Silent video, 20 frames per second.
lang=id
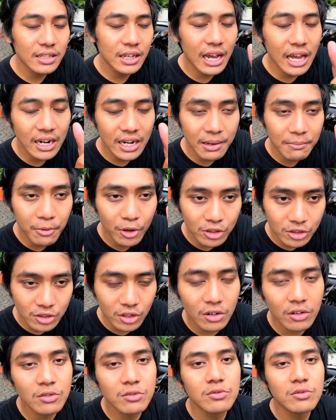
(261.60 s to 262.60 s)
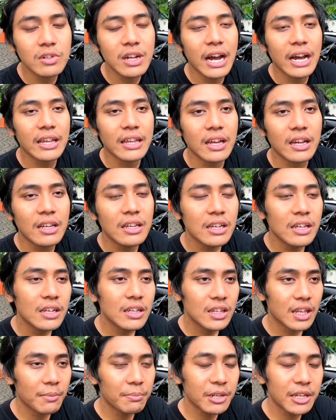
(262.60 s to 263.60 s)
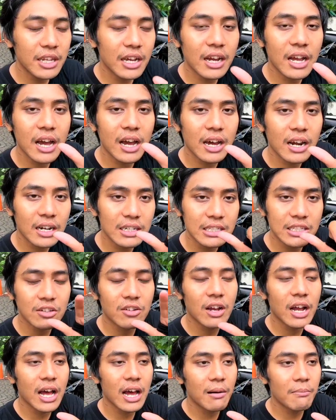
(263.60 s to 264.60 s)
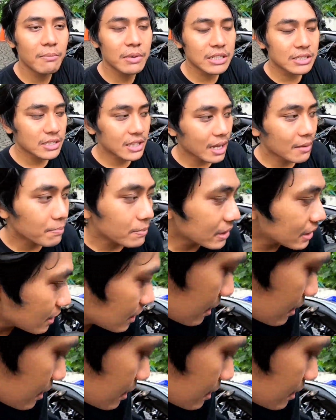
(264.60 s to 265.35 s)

karena bocor juga ya tapi dia nggak keras atau nggak ambles tapi